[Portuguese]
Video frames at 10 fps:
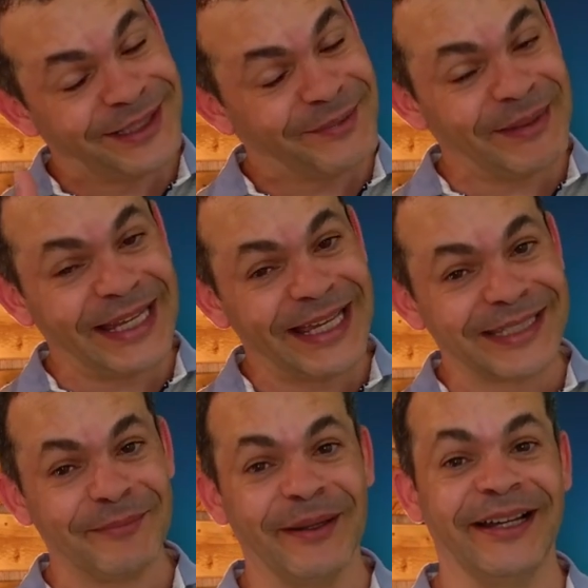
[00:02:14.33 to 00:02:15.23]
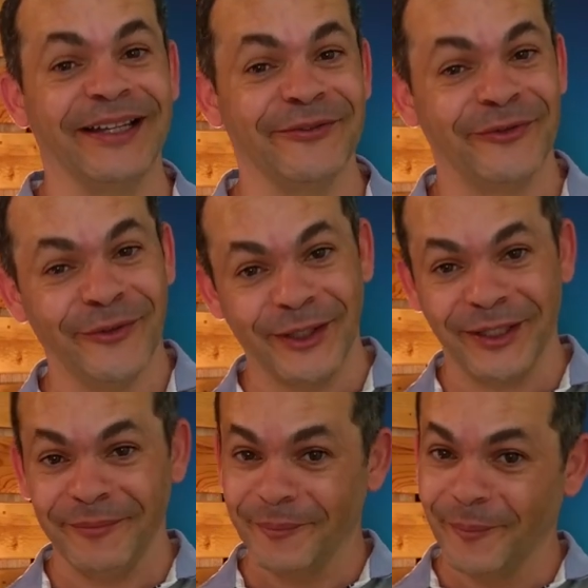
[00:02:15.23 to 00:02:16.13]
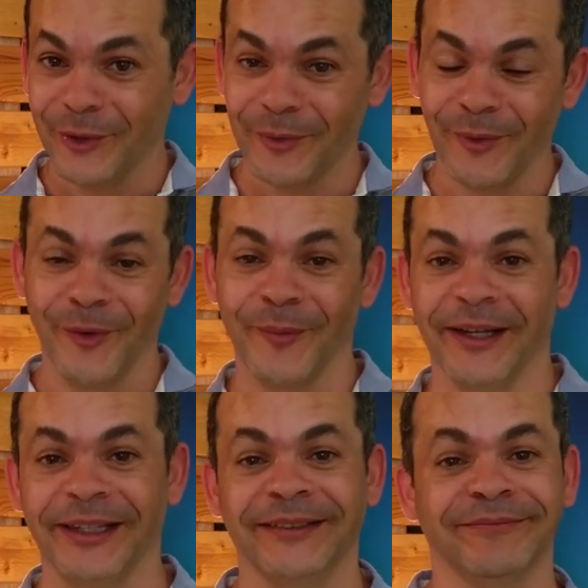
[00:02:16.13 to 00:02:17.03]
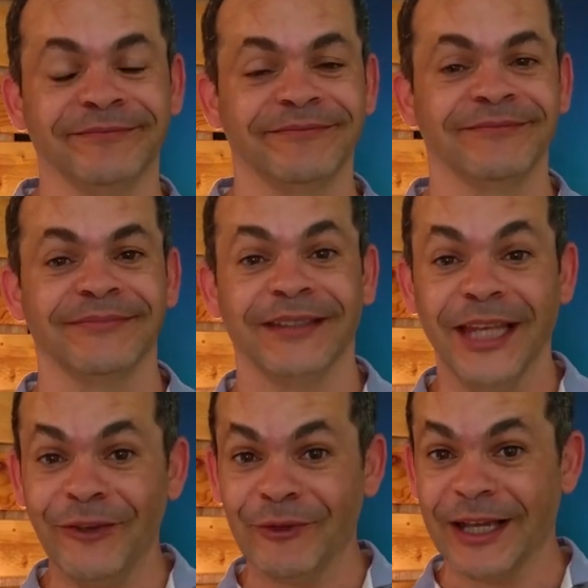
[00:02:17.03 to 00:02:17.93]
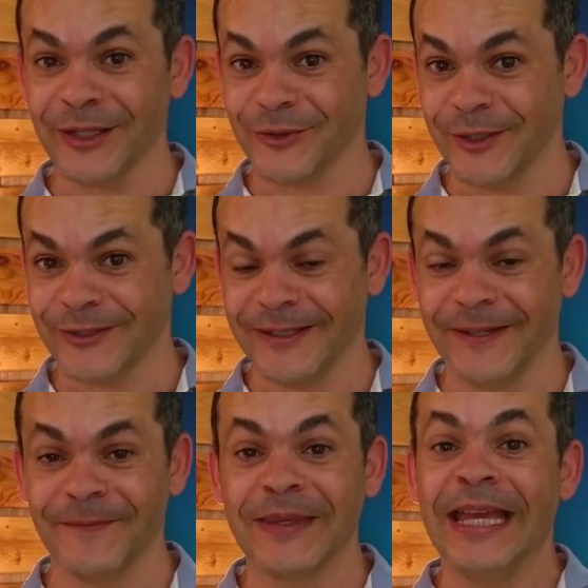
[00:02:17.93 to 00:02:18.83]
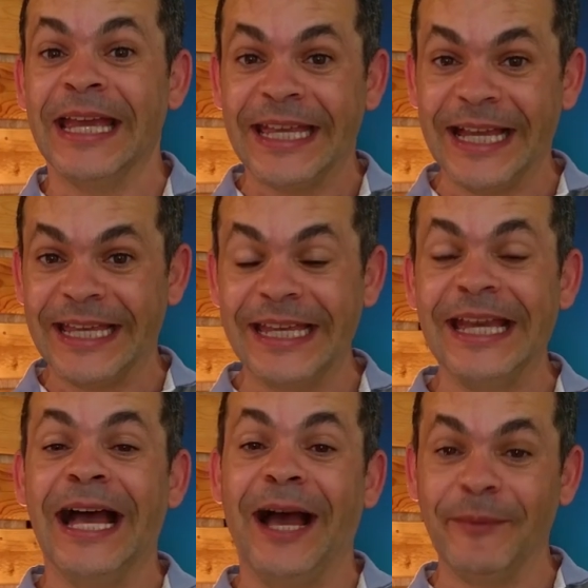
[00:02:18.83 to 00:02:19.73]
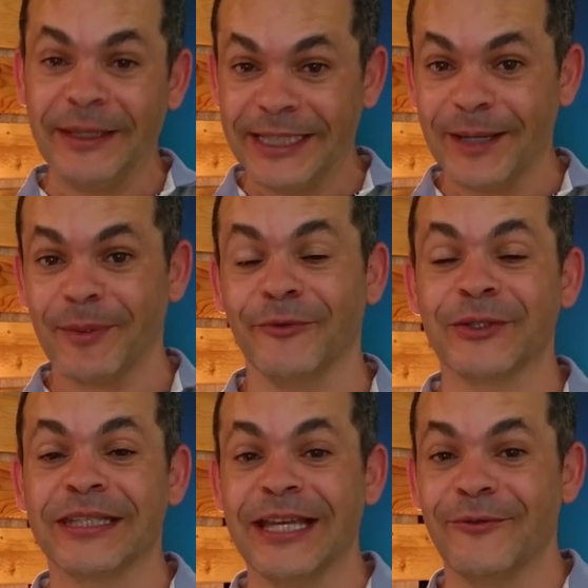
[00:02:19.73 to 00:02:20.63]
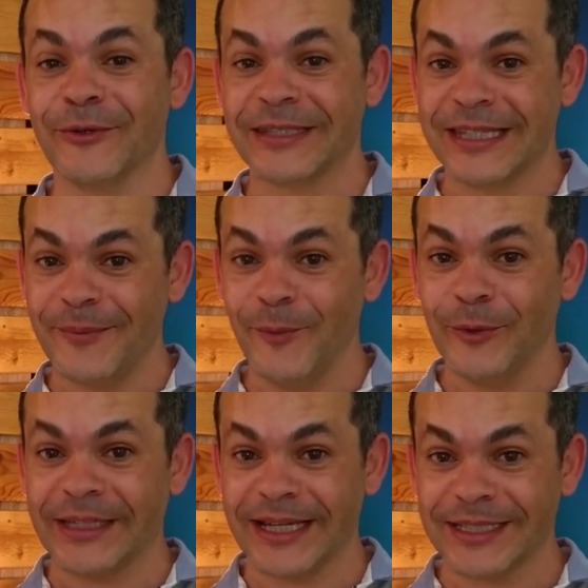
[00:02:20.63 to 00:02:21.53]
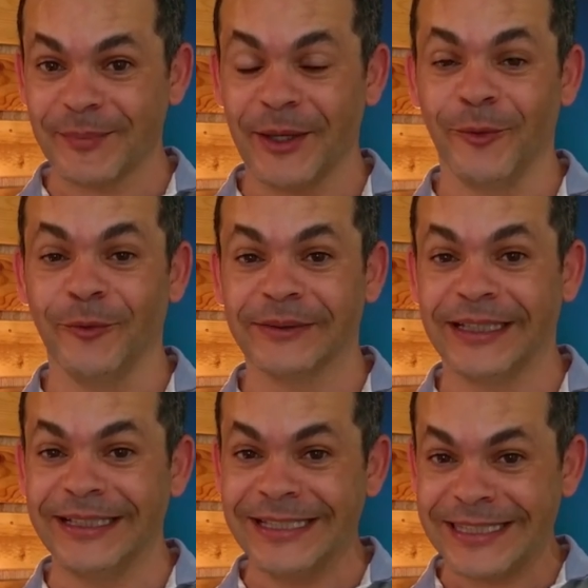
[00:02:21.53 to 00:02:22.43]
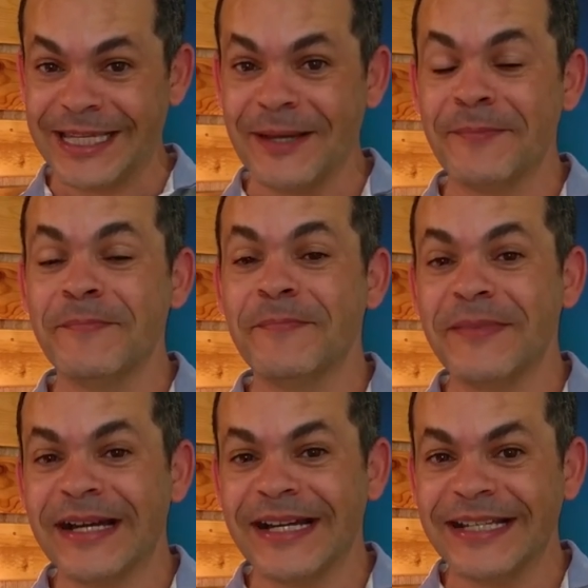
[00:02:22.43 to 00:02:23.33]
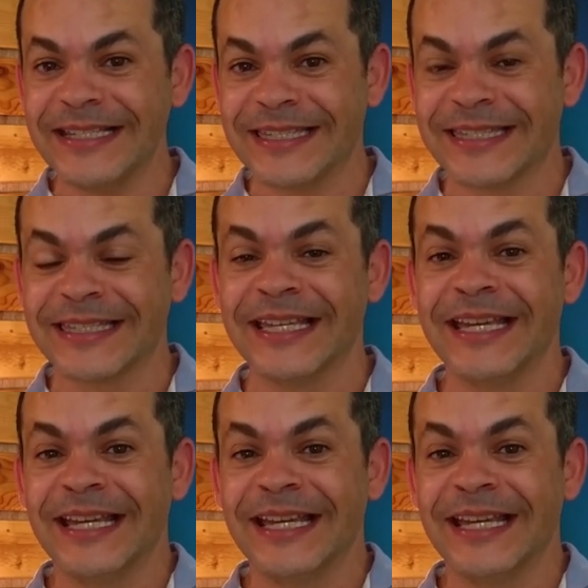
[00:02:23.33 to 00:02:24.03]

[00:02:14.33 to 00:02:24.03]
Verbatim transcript: "Beleza, pai, foi muito bom, mãe e ficar só isso aí. E aí, a minha dica para você é você mudar essa pergunta e ser mais